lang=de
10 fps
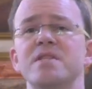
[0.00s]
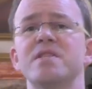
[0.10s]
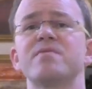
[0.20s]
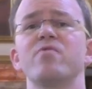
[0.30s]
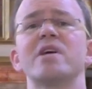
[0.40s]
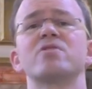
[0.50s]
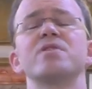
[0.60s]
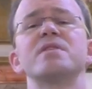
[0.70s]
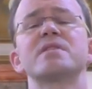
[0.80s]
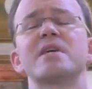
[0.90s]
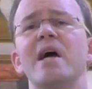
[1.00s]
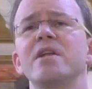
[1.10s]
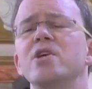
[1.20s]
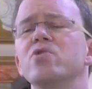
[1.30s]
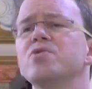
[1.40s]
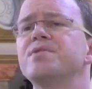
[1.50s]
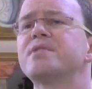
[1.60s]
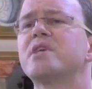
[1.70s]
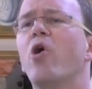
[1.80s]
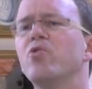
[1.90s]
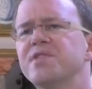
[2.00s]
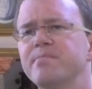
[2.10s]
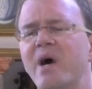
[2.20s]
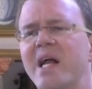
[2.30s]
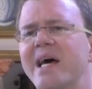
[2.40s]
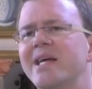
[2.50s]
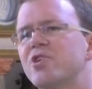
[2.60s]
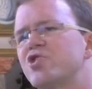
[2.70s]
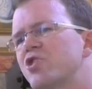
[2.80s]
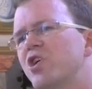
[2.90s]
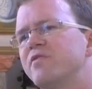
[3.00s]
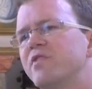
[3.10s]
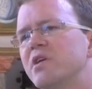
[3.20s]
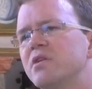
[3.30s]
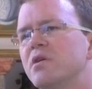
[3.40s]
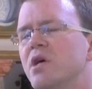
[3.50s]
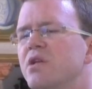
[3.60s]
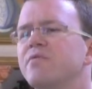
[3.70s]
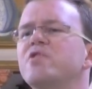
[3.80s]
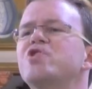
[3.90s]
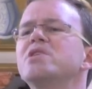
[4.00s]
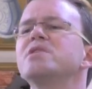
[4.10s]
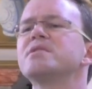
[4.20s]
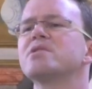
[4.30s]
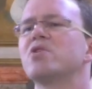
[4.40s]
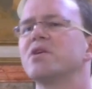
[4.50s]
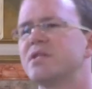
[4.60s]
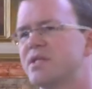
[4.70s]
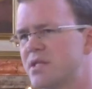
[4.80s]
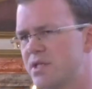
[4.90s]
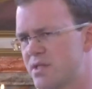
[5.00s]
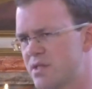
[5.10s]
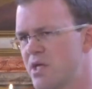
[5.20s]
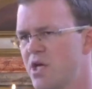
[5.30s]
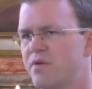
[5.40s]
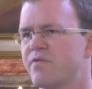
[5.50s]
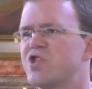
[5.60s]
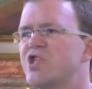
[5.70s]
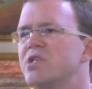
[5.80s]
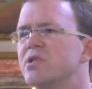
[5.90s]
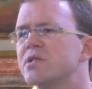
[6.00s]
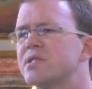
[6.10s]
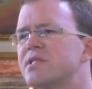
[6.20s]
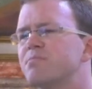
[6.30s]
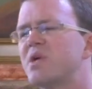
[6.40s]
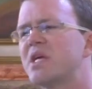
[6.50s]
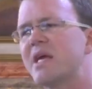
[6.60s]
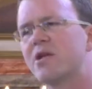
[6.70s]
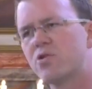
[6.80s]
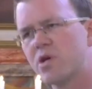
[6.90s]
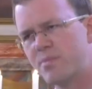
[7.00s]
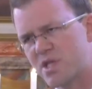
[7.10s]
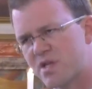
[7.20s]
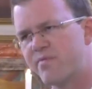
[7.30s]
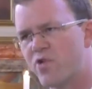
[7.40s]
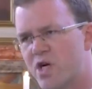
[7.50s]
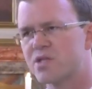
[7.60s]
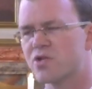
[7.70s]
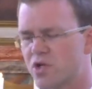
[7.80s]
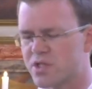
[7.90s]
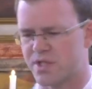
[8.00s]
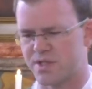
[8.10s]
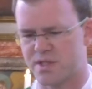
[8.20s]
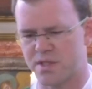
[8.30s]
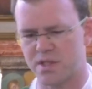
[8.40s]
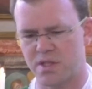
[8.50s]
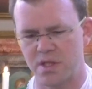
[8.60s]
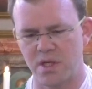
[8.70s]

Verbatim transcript: Dieses Wort Gottes kann in uns tausendmal eingestreut werden, in den verschiedensten Gottesdiensten, in den verschiedensten Begegnungen mit dem Wort Gottes.